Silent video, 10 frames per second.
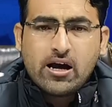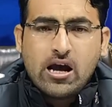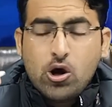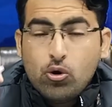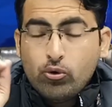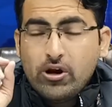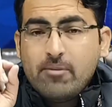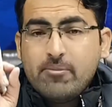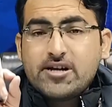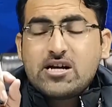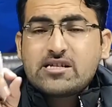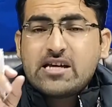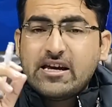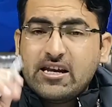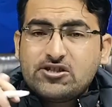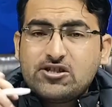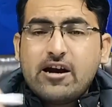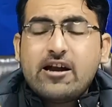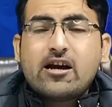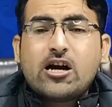है उन्हें हमेशा से इंग्लिश
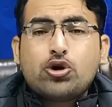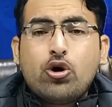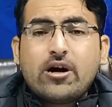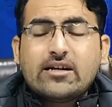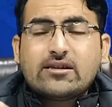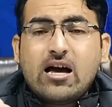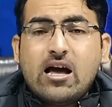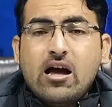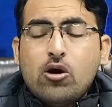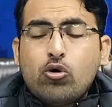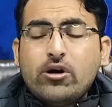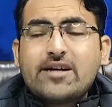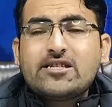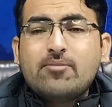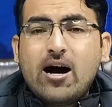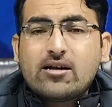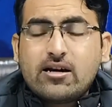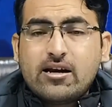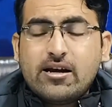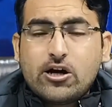झाड़ने का शौक रहता है कोई ऐसी बात
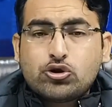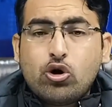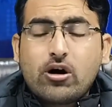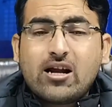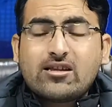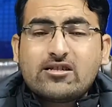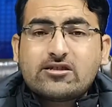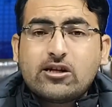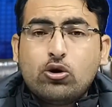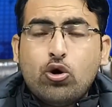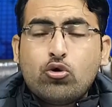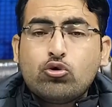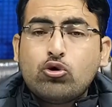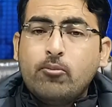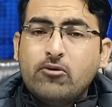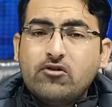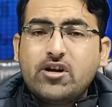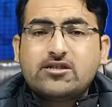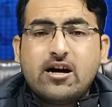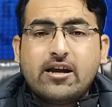करने का शौक रहता है जिससे लोग उनको
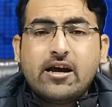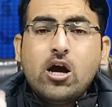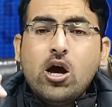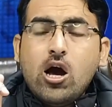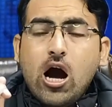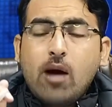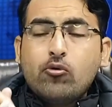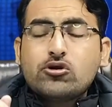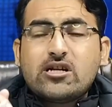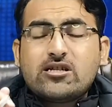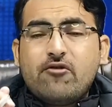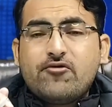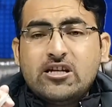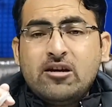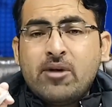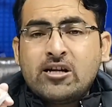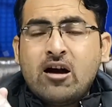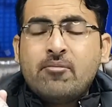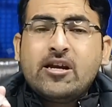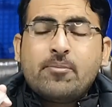मुनफरद जाने अब उनसे जब वसीम
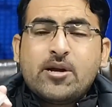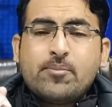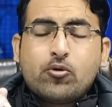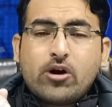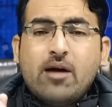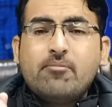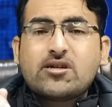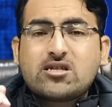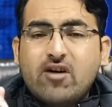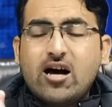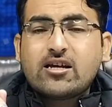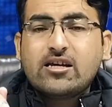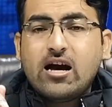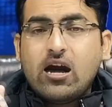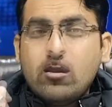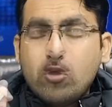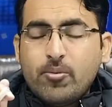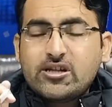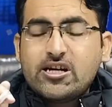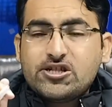बदामी ने अपने प्रोग्राम में सवाल किया
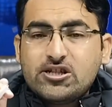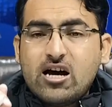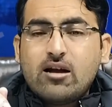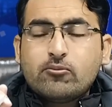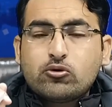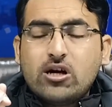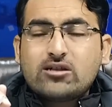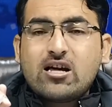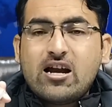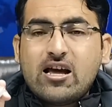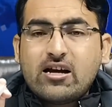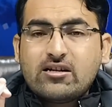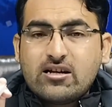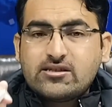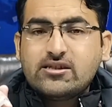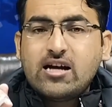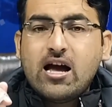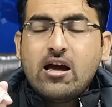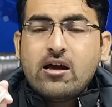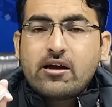मोहम्मद अली जिना रहमत का यह नजरिया
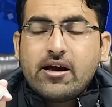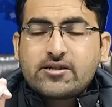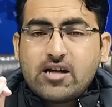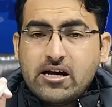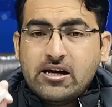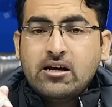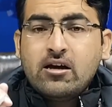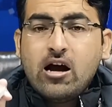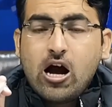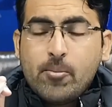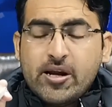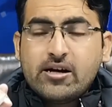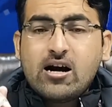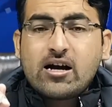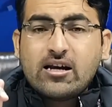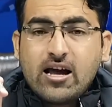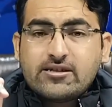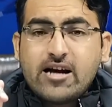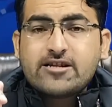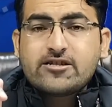है कि इसराइल अमरीका का
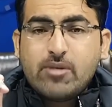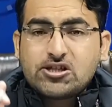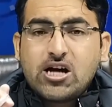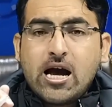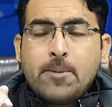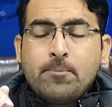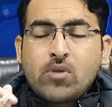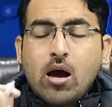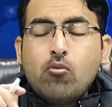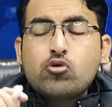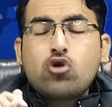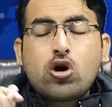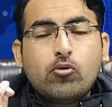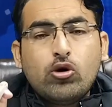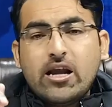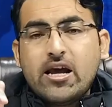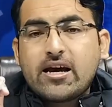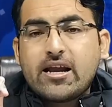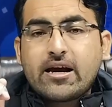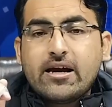नाजायज बच्चा है हम उसको कबूल नहीं
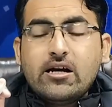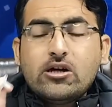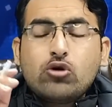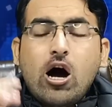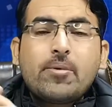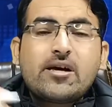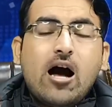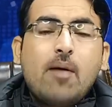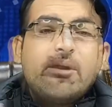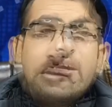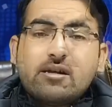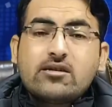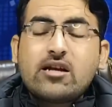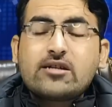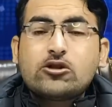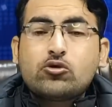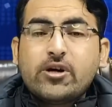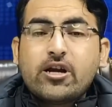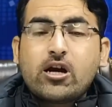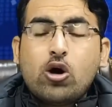करेंगे तो आप आपने किस तरह से
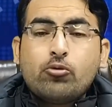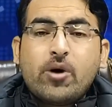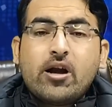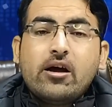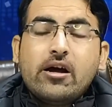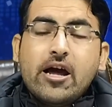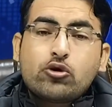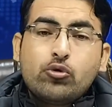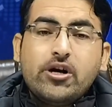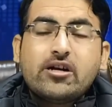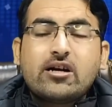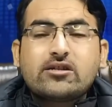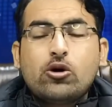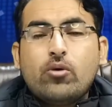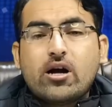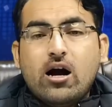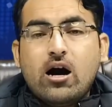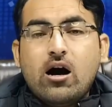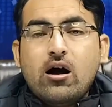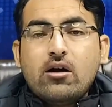ट्विटर अकाउंट पर एक ट्वीट करते हुए
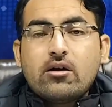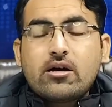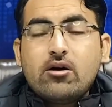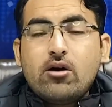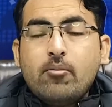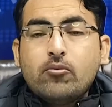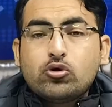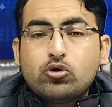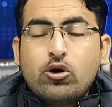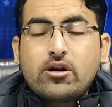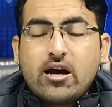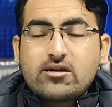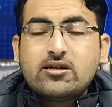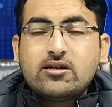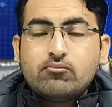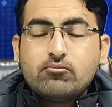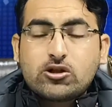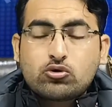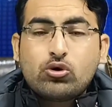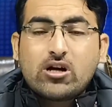कहा कि हम दो रियासती
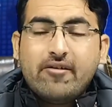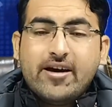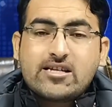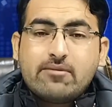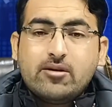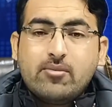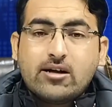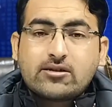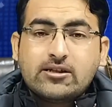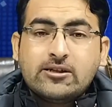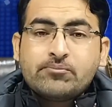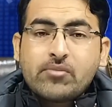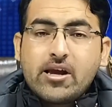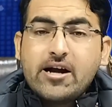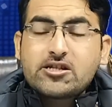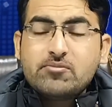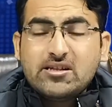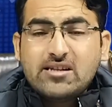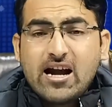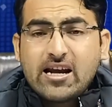दस्तूर के हवाले से हमने बात की इट्स
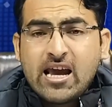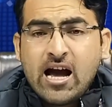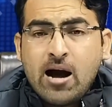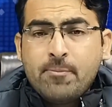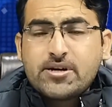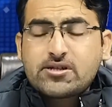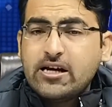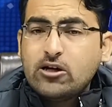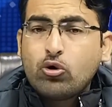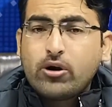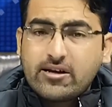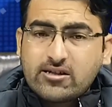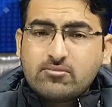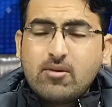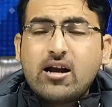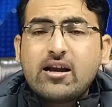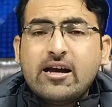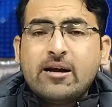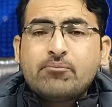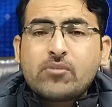बीन दैट कि आप इसराइल को रियासत मान रहे
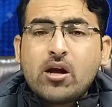हैं